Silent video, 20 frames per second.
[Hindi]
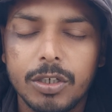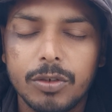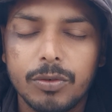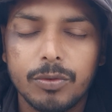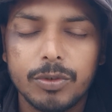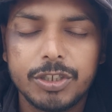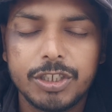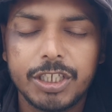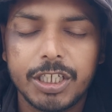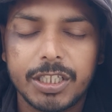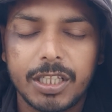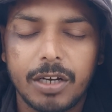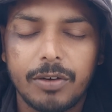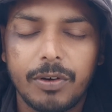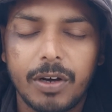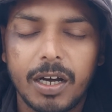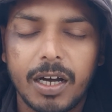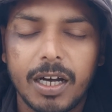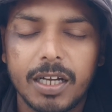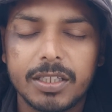वो छेदा
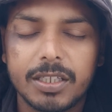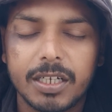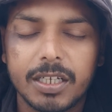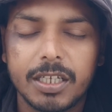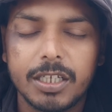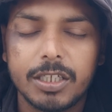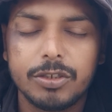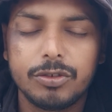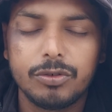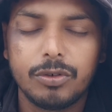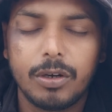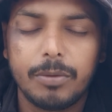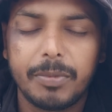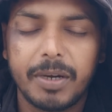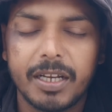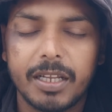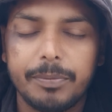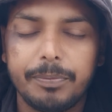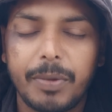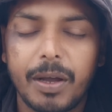हुआ हाथ रखें जो
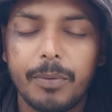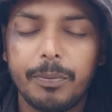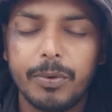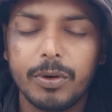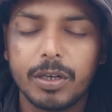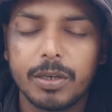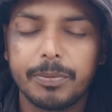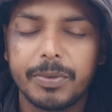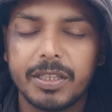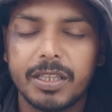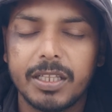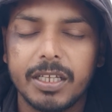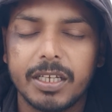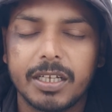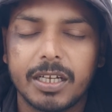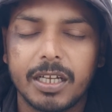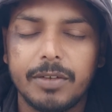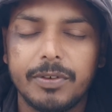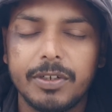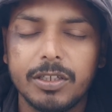हमारे पापों के बदले
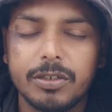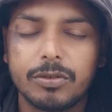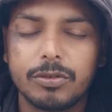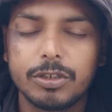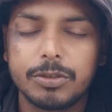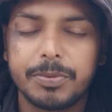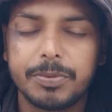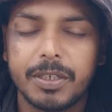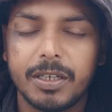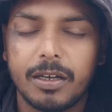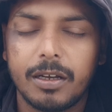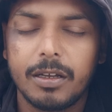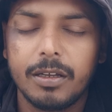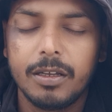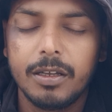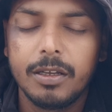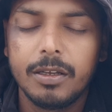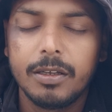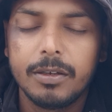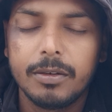कलवरी क्रूस पे
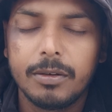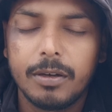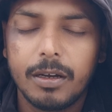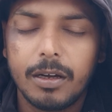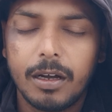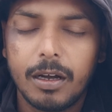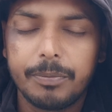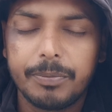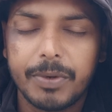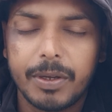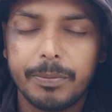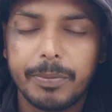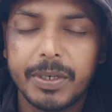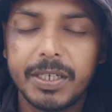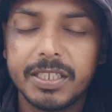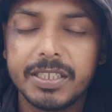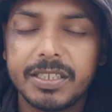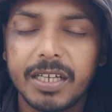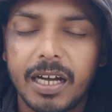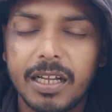अपना
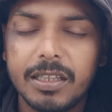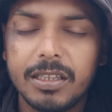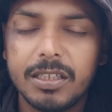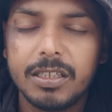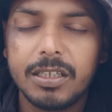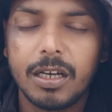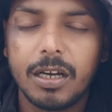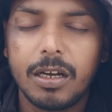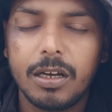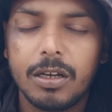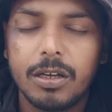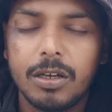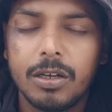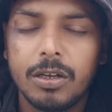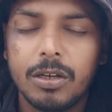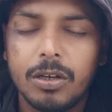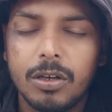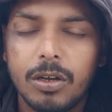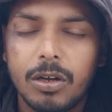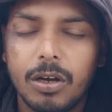बलिदान दिया
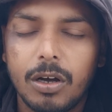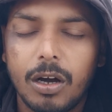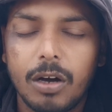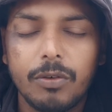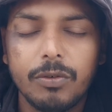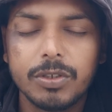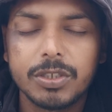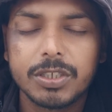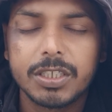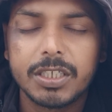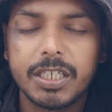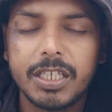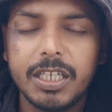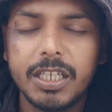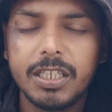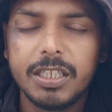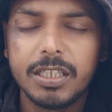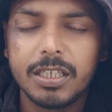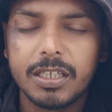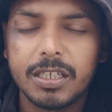और उस
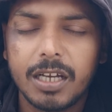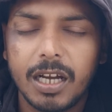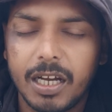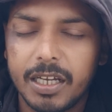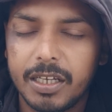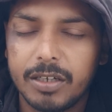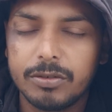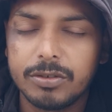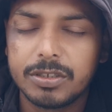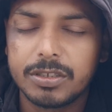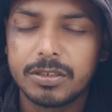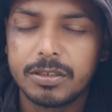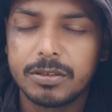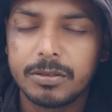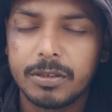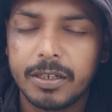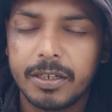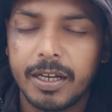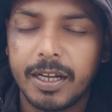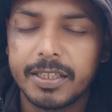कील खाया उस
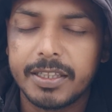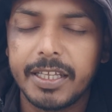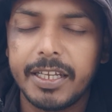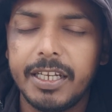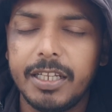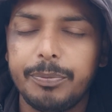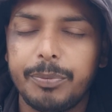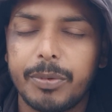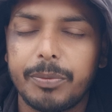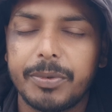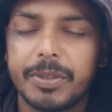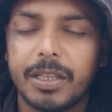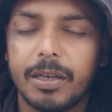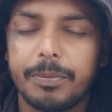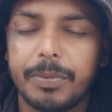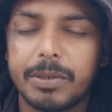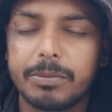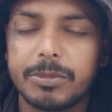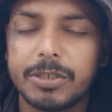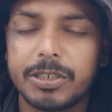हथेली पे पिता
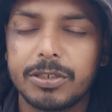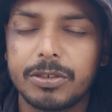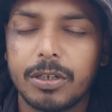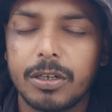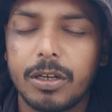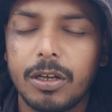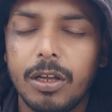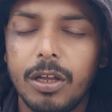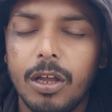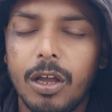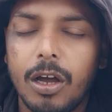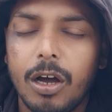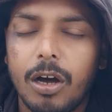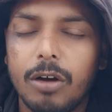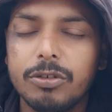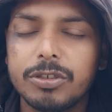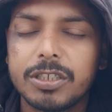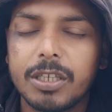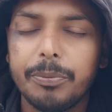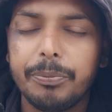परमेश्वर
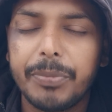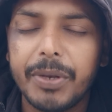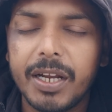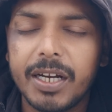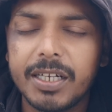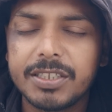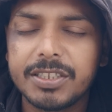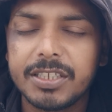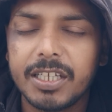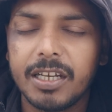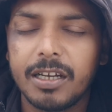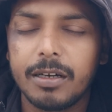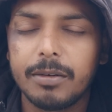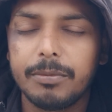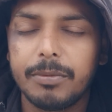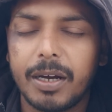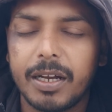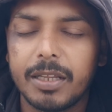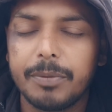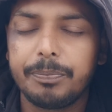और उसके ब्लड से
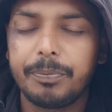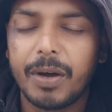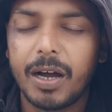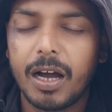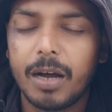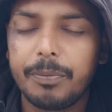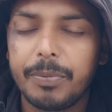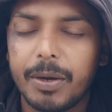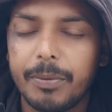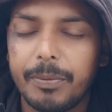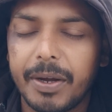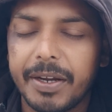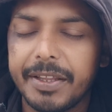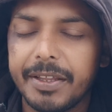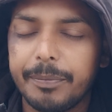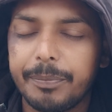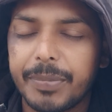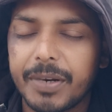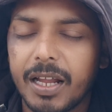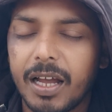हमारे पाप हमारे
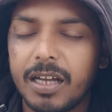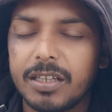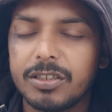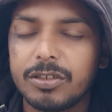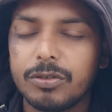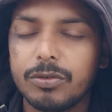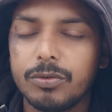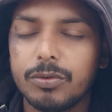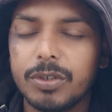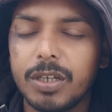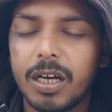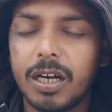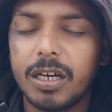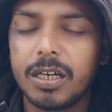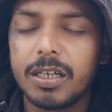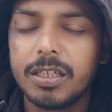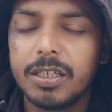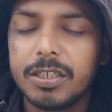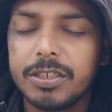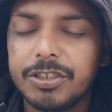अपराध गुनाह
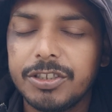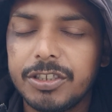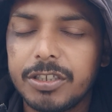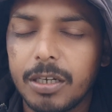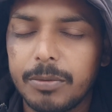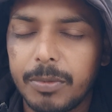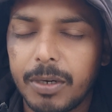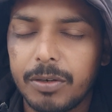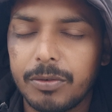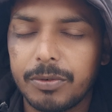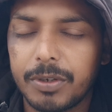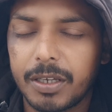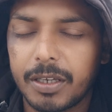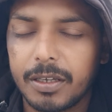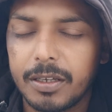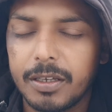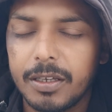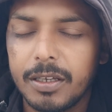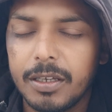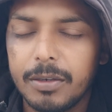क्षमा हुए
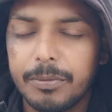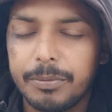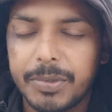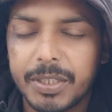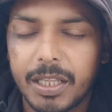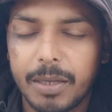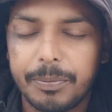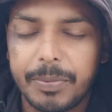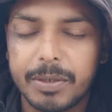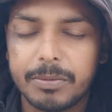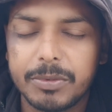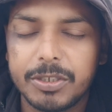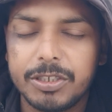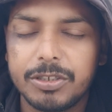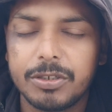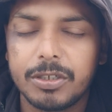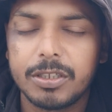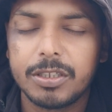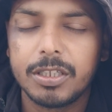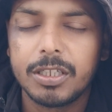पिता
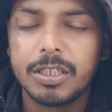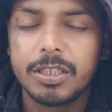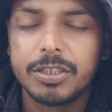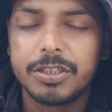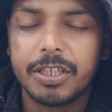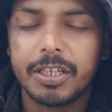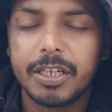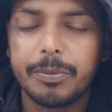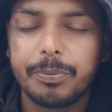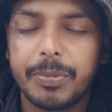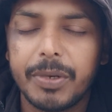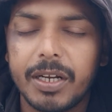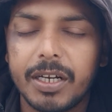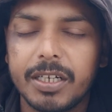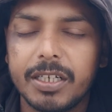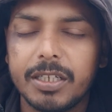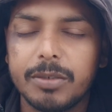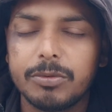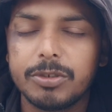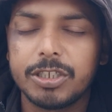परमेश्वर तेरे ब्लड
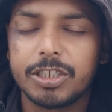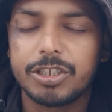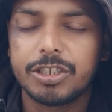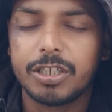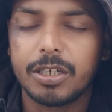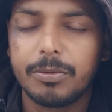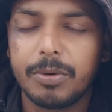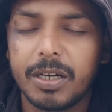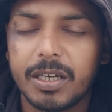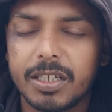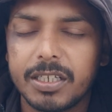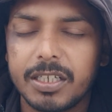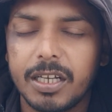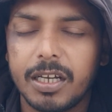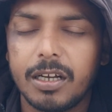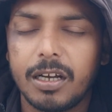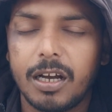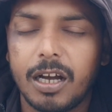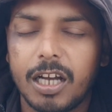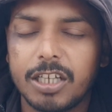ने मुझे क्षमा किया
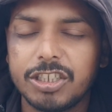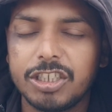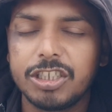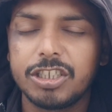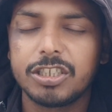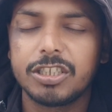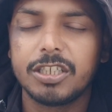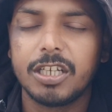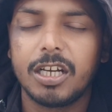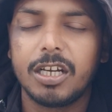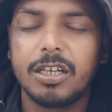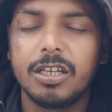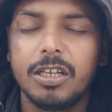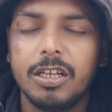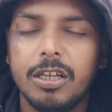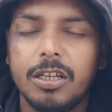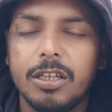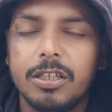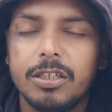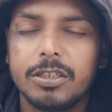आशीष किया
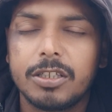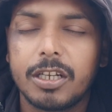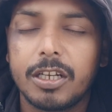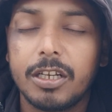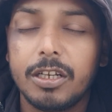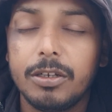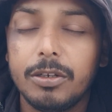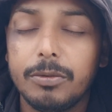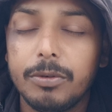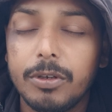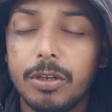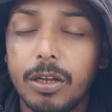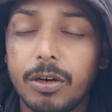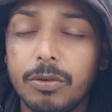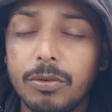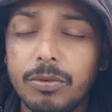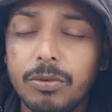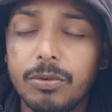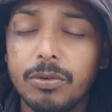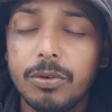तेरे
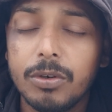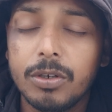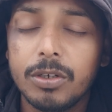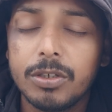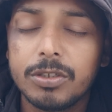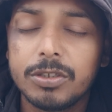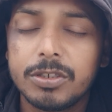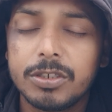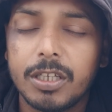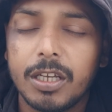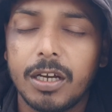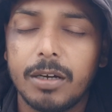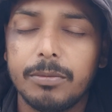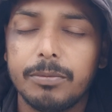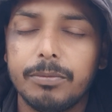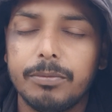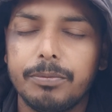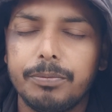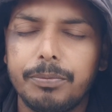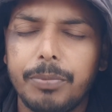लहू से हम
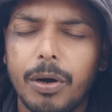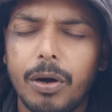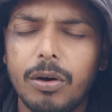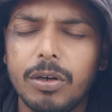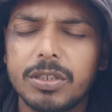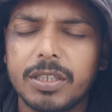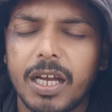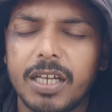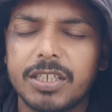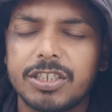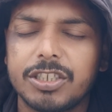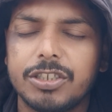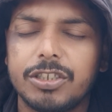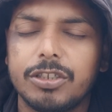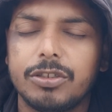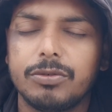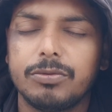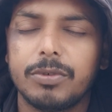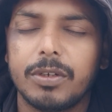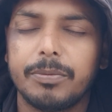बहुत
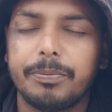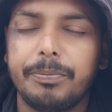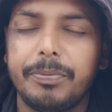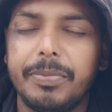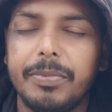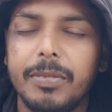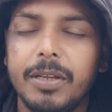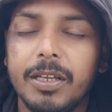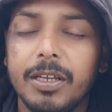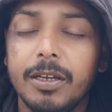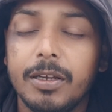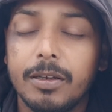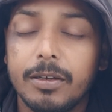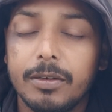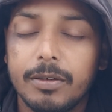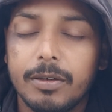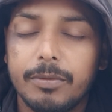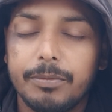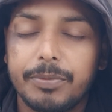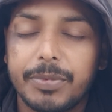आशीषित हुए
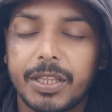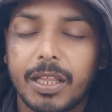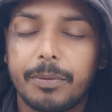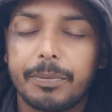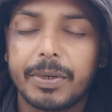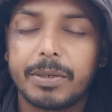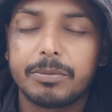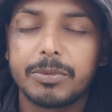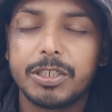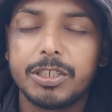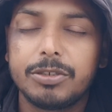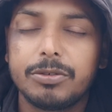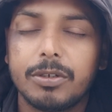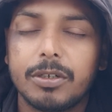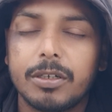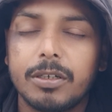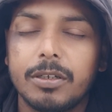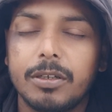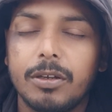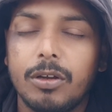पिता परमेश्वर